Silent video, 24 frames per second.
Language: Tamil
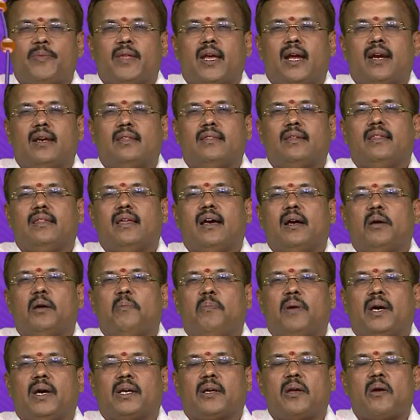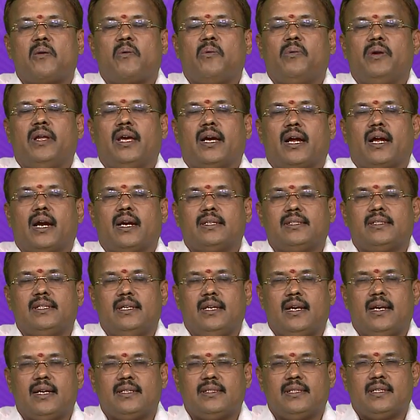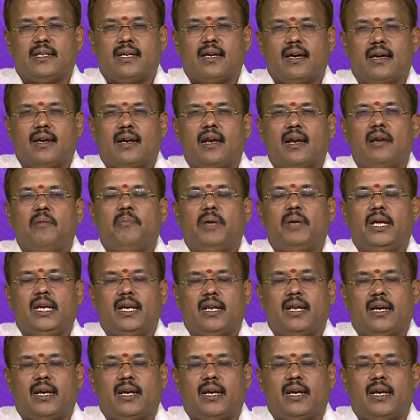அடுத்ததாக பார்க்கக்கூடிய கடைசி ராசிக்காரர்கள் மீன